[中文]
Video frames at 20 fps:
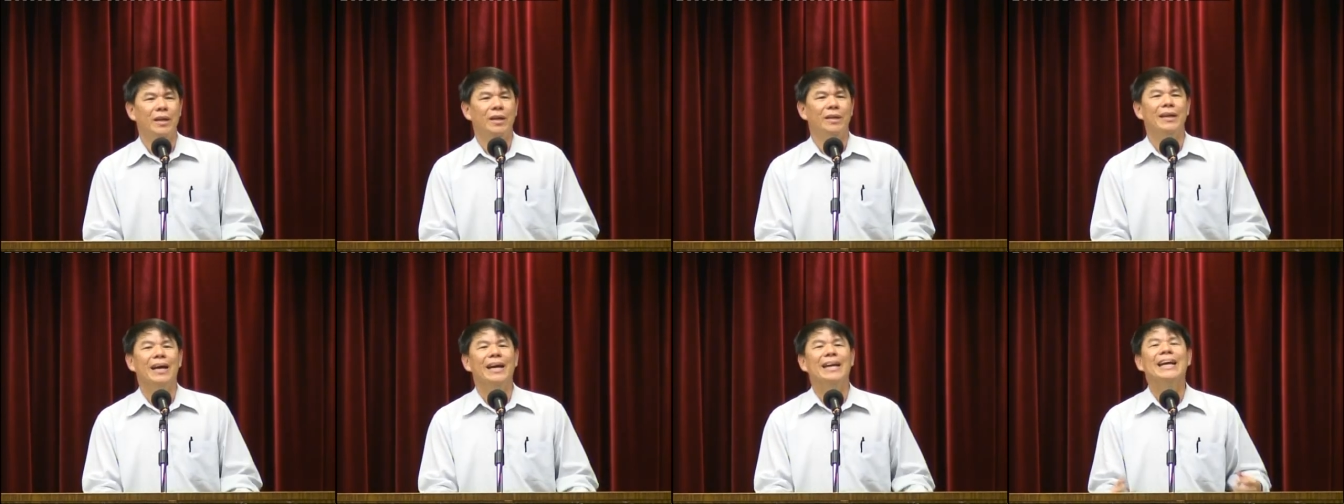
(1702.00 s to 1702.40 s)

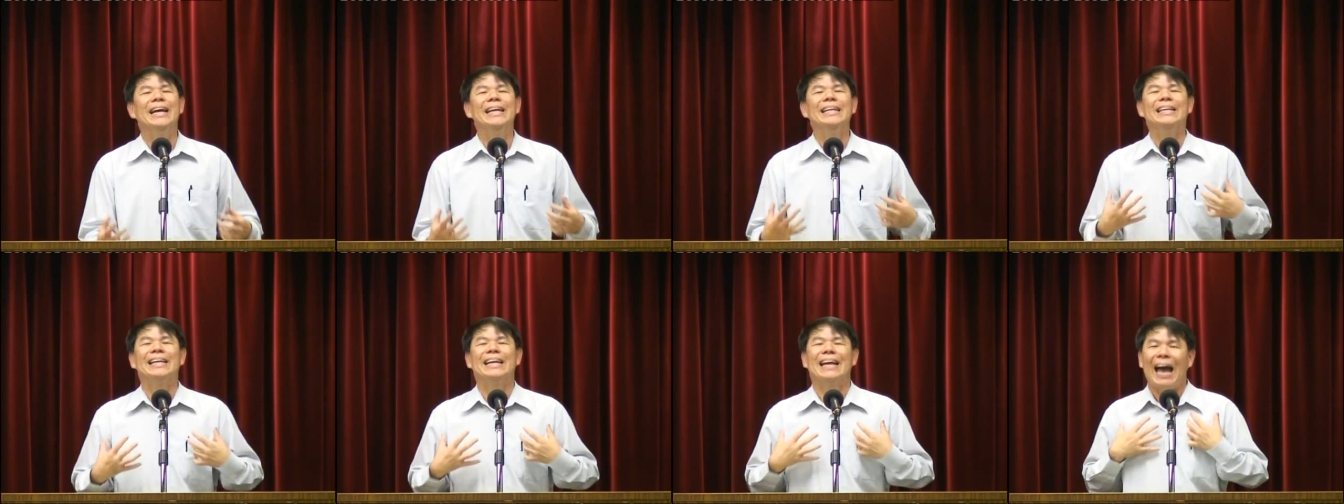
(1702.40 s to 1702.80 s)
那
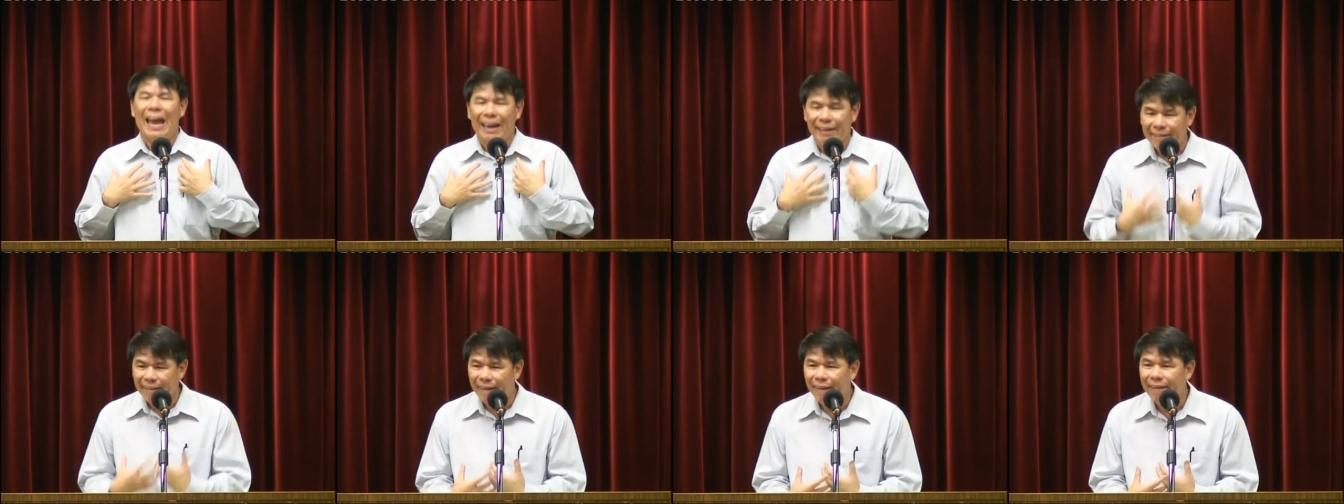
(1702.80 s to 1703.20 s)
更
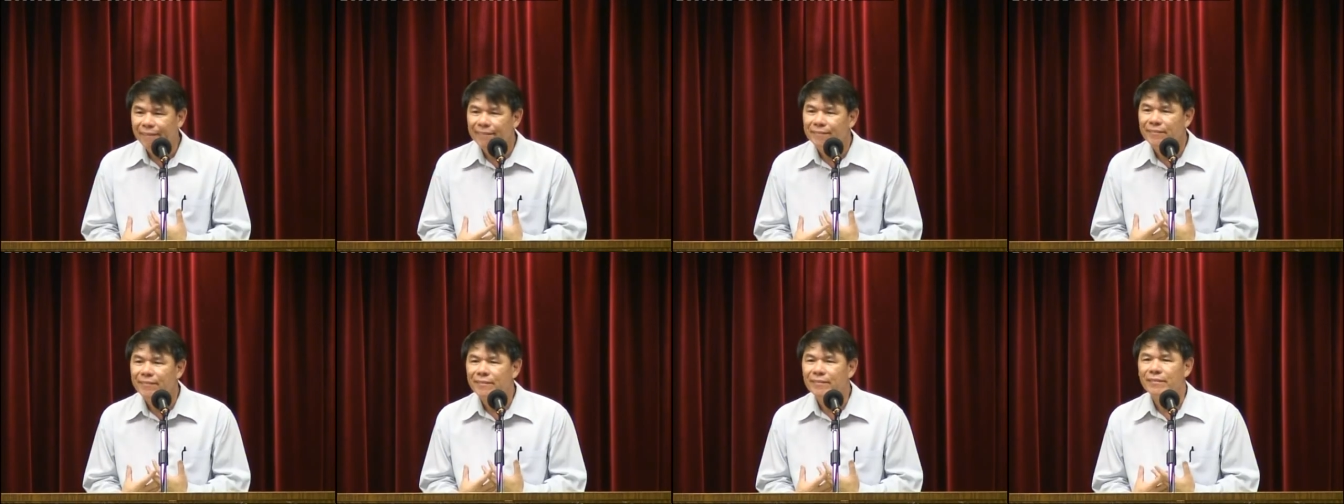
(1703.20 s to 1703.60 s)
感
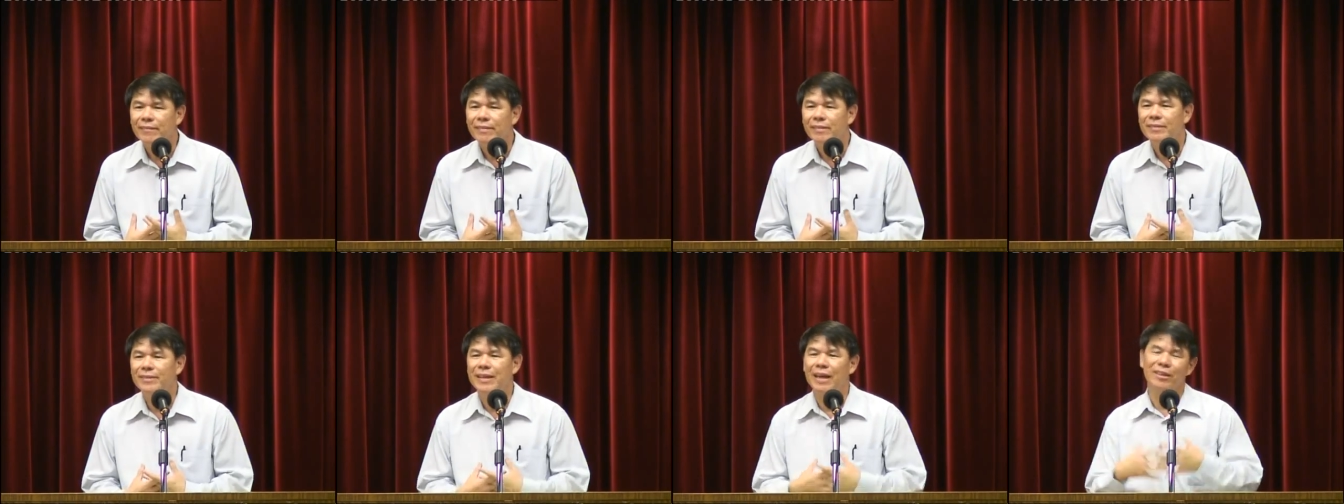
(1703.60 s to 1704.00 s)
恩，
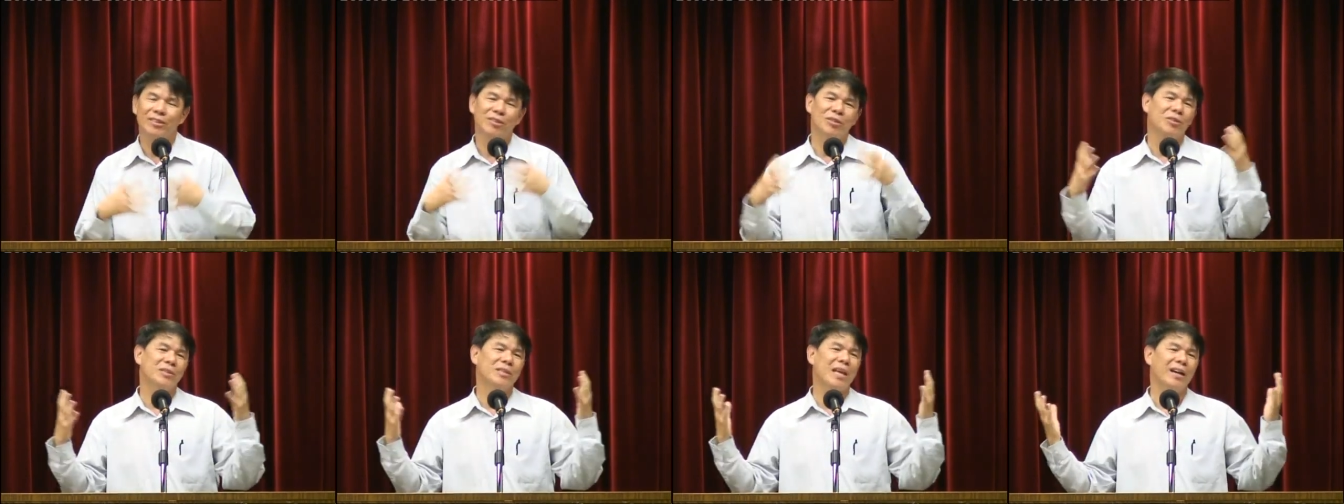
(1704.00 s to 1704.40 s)
享
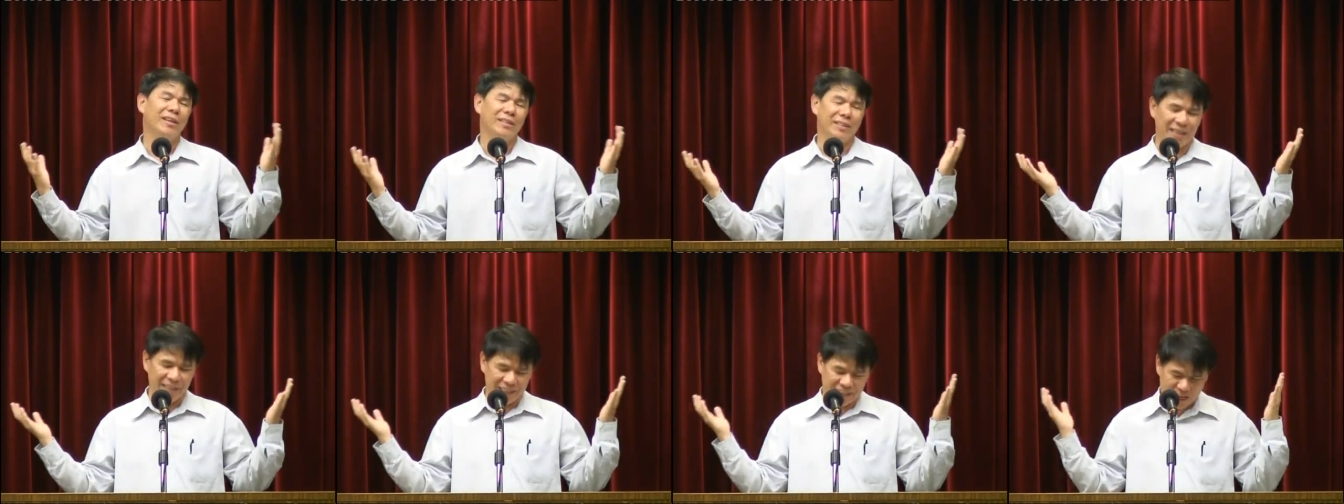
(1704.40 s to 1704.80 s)
受上
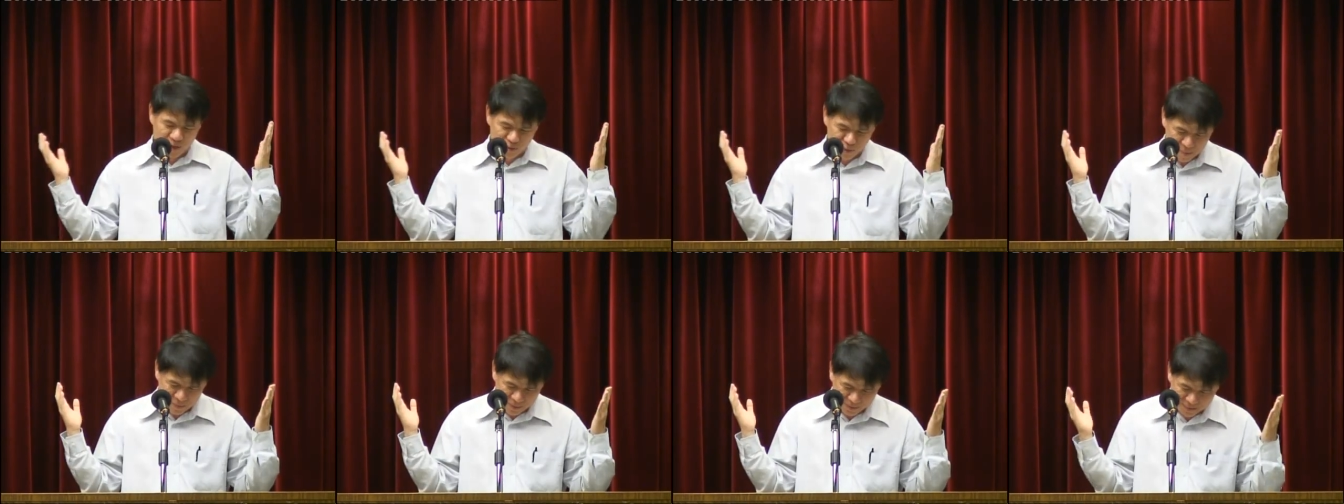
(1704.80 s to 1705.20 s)
帝给
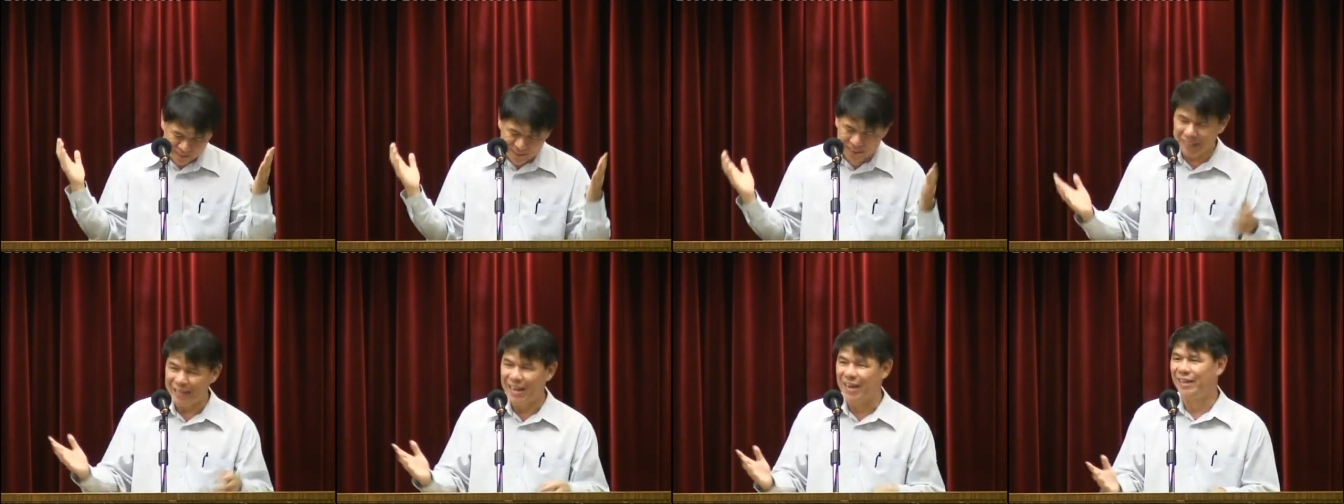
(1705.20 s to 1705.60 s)
我们
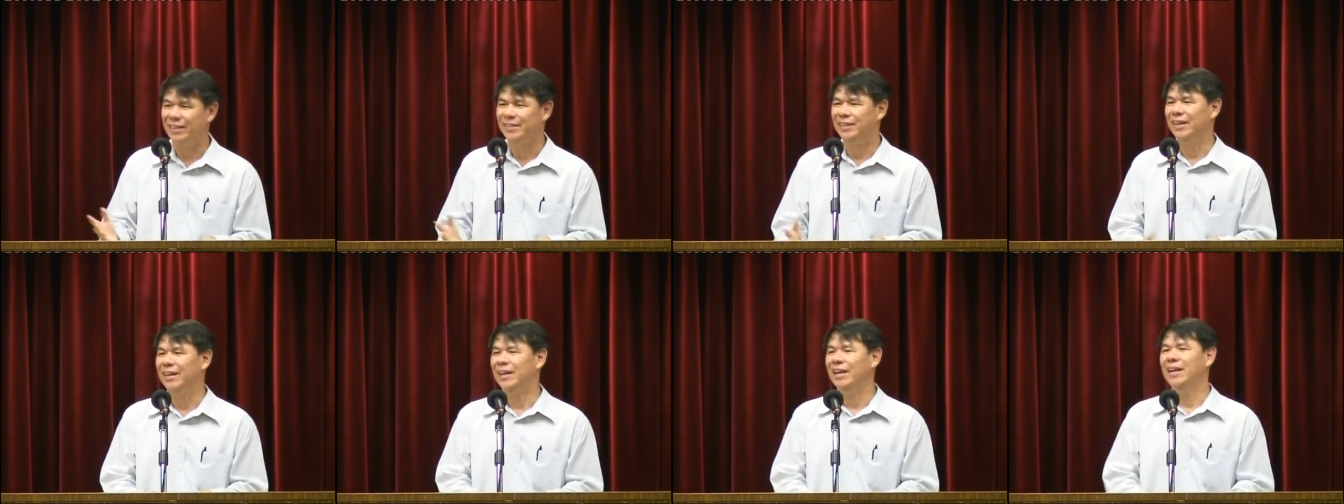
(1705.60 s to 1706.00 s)
这样
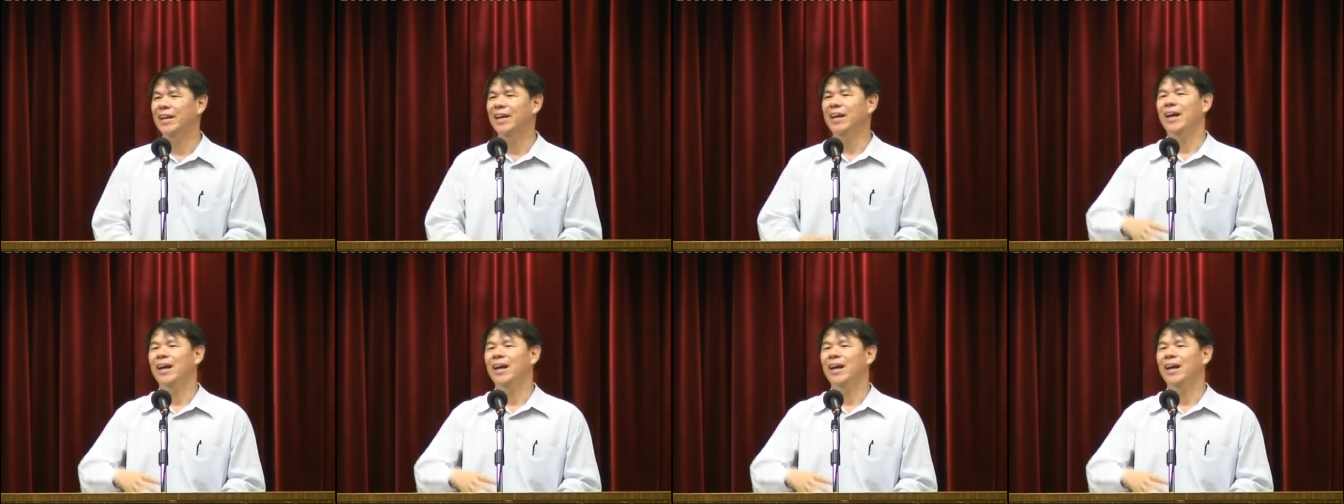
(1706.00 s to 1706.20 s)
的。